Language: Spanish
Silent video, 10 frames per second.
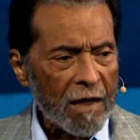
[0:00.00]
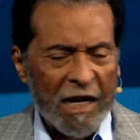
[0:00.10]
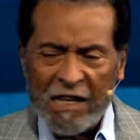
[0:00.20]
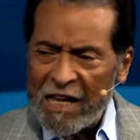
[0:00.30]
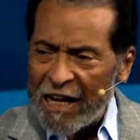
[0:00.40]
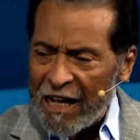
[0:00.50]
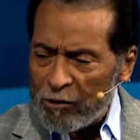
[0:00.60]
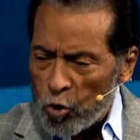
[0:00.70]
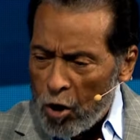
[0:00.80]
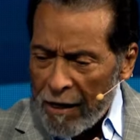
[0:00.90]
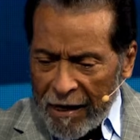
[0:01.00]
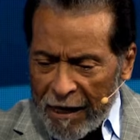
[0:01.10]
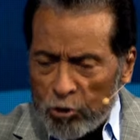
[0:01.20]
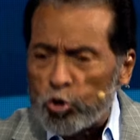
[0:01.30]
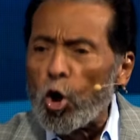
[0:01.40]
Y, de, todo,
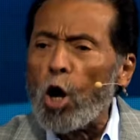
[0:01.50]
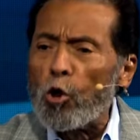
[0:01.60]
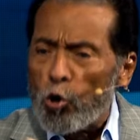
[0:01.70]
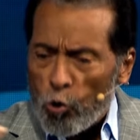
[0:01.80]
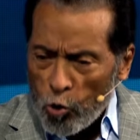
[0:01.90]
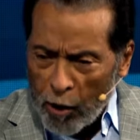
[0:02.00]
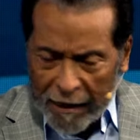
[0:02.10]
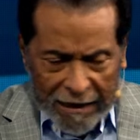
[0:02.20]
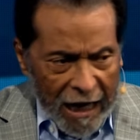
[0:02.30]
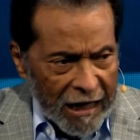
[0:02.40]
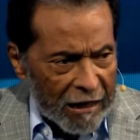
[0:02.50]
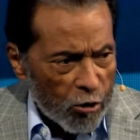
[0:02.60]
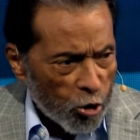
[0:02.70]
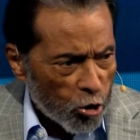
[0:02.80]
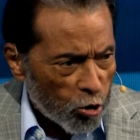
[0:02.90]
y todo lo que está
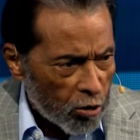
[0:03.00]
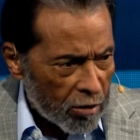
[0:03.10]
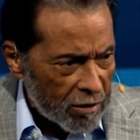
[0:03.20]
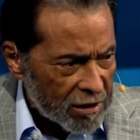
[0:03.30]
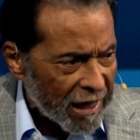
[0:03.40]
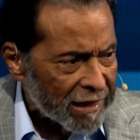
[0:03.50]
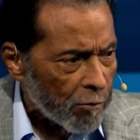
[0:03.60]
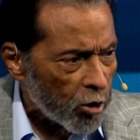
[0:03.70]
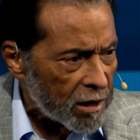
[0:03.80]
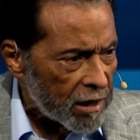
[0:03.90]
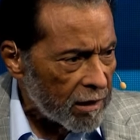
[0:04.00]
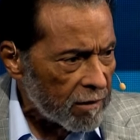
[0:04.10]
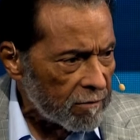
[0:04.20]
alrededor se atemoriza.